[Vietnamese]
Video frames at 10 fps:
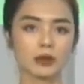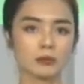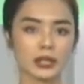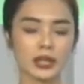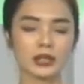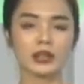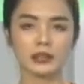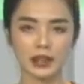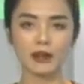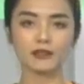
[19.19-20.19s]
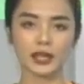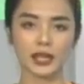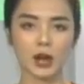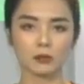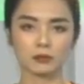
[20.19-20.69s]
tỉnh Bình Định đã phải
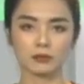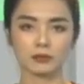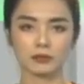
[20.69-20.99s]
nghỉ học.